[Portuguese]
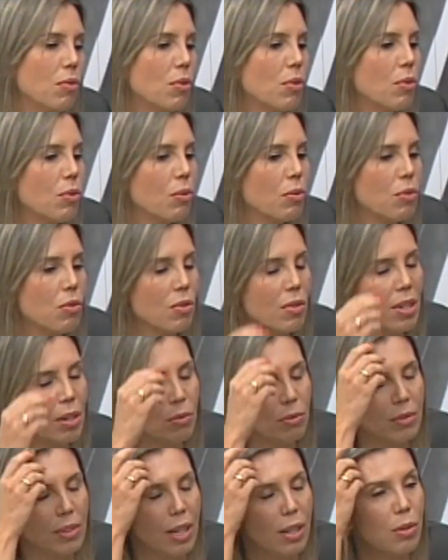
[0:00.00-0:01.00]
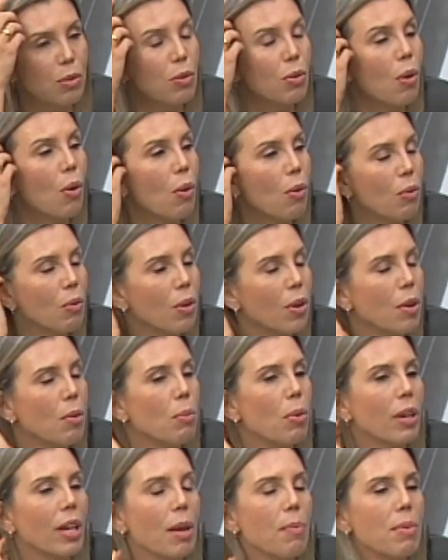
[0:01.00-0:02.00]
estúdios não tem som,
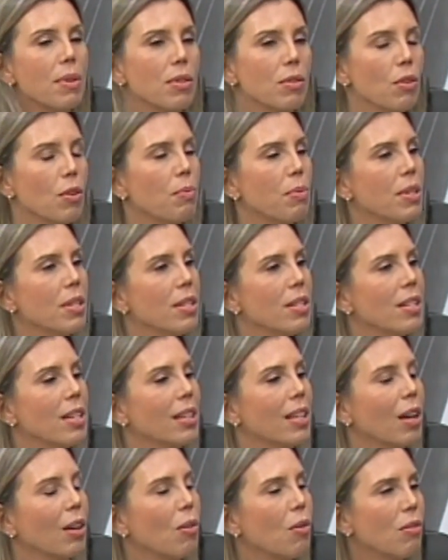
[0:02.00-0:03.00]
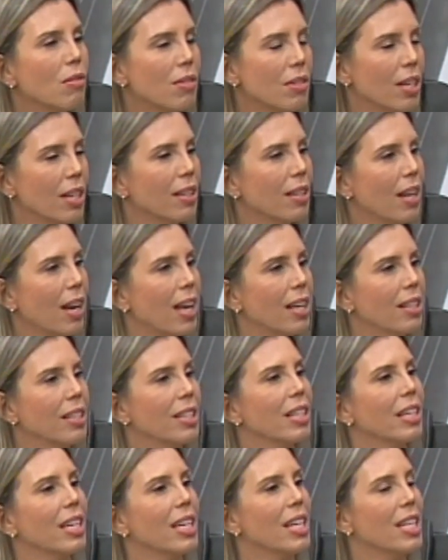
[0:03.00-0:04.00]
porque a pessoa precisa estar
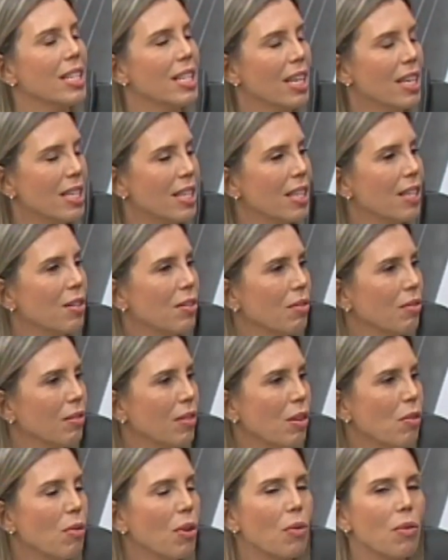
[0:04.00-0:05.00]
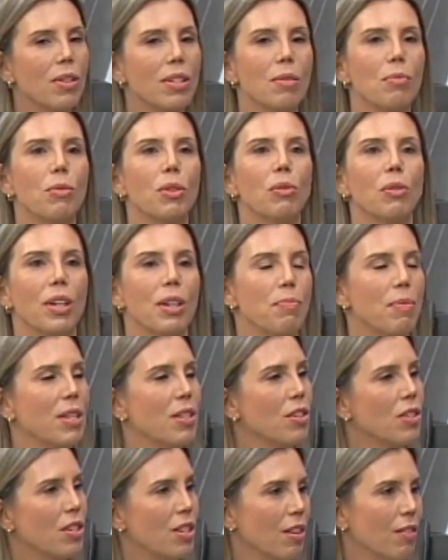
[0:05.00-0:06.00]
concentrada naquele exercício, não é uma coisa muito
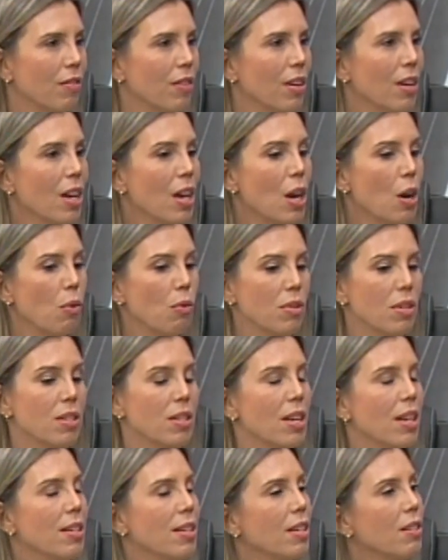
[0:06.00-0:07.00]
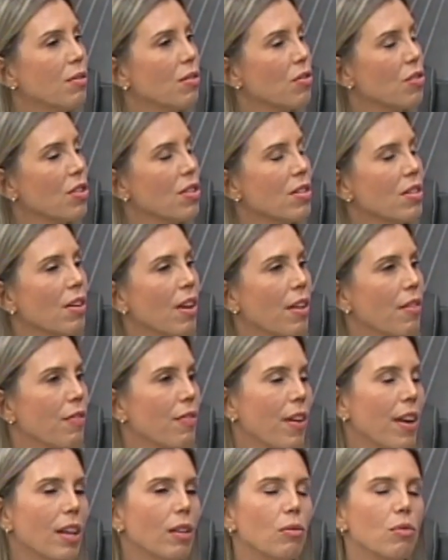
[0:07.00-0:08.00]
repetitiva. Os exercícios a gente é
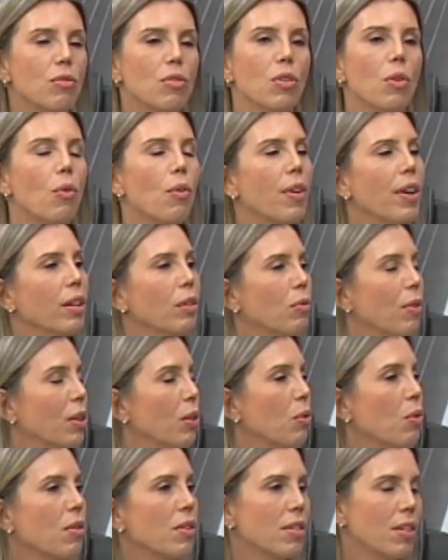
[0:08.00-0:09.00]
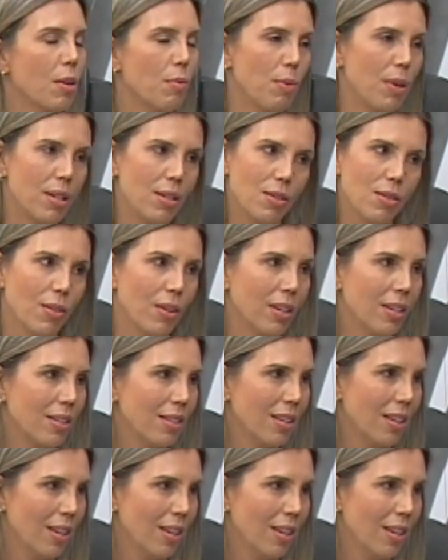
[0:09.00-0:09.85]
feito de 8 a 12 repetições